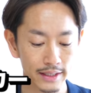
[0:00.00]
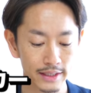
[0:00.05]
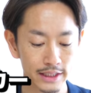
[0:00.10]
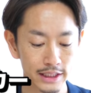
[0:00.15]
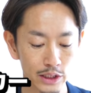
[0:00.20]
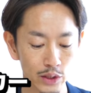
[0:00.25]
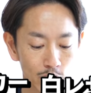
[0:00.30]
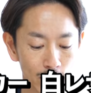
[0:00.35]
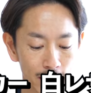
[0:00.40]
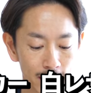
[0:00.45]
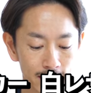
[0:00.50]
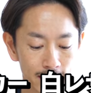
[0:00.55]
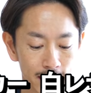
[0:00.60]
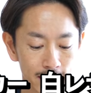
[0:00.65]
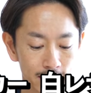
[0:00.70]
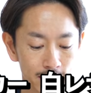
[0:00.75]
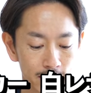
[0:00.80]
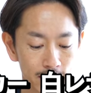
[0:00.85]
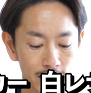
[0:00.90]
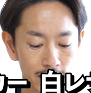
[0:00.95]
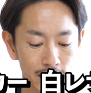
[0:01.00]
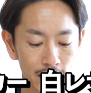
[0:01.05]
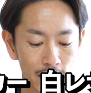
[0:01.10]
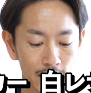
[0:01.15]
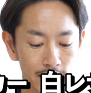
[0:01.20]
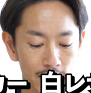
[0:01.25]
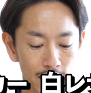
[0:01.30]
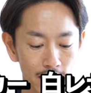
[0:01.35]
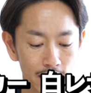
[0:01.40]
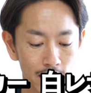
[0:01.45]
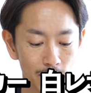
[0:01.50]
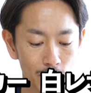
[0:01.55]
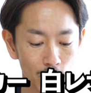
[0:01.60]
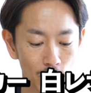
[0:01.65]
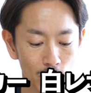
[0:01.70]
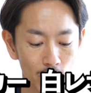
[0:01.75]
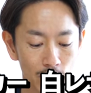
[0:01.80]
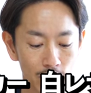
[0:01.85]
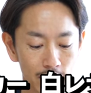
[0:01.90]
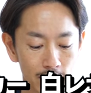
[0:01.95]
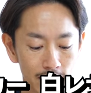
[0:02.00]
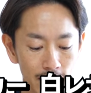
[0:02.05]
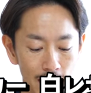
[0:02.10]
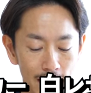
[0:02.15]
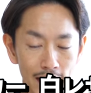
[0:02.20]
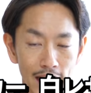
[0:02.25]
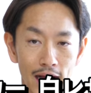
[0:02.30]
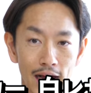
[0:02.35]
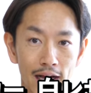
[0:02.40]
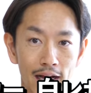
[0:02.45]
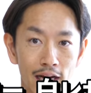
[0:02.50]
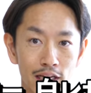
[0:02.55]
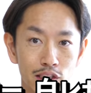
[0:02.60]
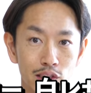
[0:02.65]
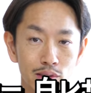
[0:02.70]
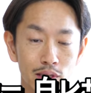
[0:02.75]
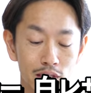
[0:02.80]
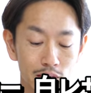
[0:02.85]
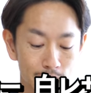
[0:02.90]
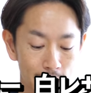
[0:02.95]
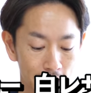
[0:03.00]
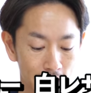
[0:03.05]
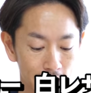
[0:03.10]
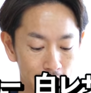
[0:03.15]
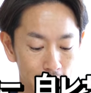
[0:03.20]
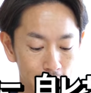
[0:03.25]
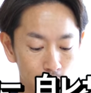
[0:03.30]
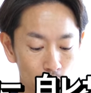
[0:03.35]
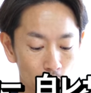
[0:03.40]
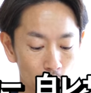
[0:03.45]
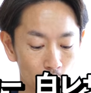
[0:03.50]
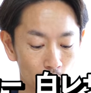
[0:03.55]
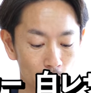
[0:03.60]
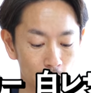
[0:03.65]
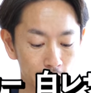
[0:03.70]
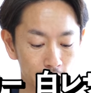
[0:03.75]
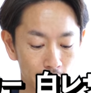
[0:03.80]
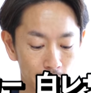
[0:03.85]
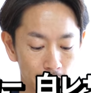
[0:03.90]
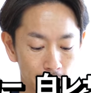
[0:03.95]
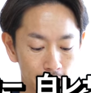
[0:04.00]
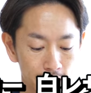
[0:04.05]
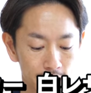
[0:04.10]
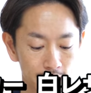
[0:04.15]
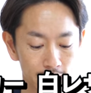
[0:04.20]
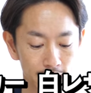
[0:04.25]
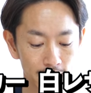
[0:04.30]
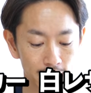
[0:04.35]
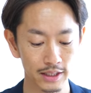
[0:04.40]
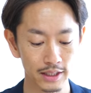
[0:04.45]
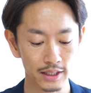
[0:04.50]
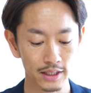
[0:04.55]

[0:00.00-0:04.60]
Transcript: 白レザースニーカーなんかもややカジュアルめかなと思っています